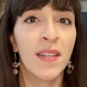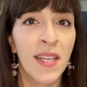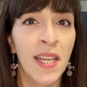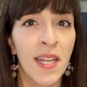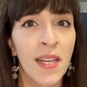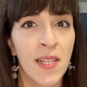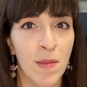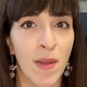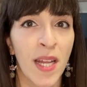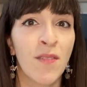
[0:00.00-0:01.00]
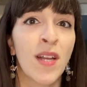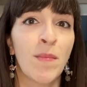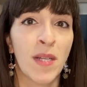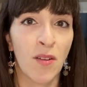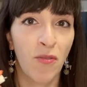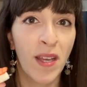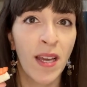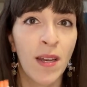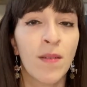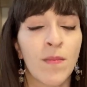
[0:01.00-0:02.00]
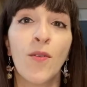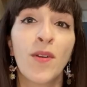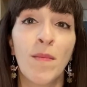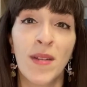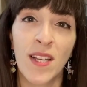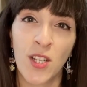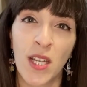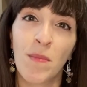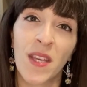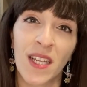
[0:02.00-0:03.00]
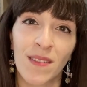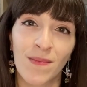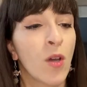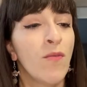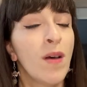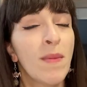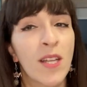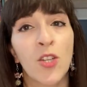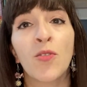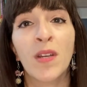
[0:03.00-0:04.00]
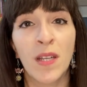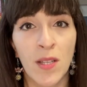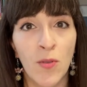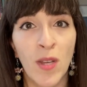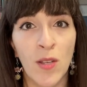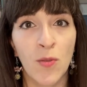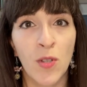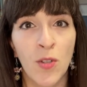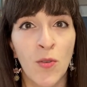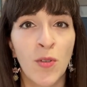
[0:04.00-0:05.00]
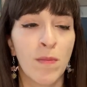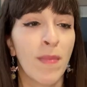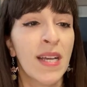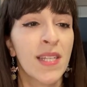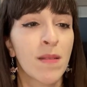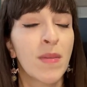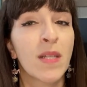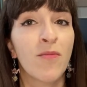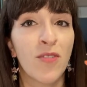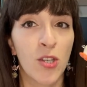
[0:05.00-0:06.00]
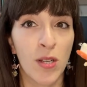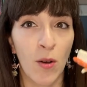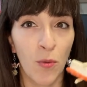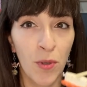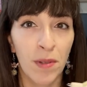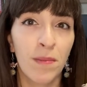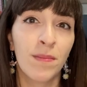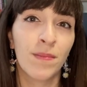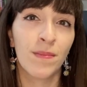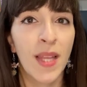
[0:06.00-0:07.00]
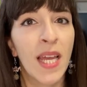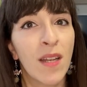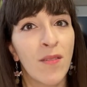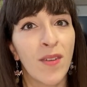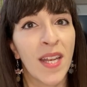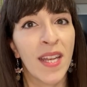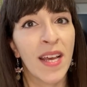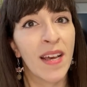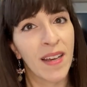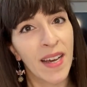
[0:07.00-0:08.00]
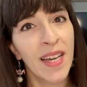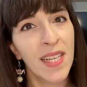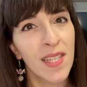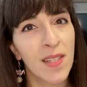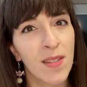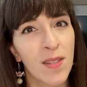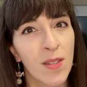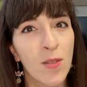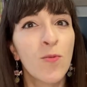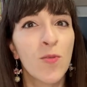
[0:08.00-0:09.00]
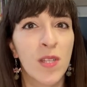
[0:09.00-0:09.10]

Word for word: Nigiri isst man entweder mit den Fingern oder mit den Stäbchen. Und wenn man das Stück in die Sojasauce tunkt, meist mit dem Fisch nach unten, denn wenn der Reis zu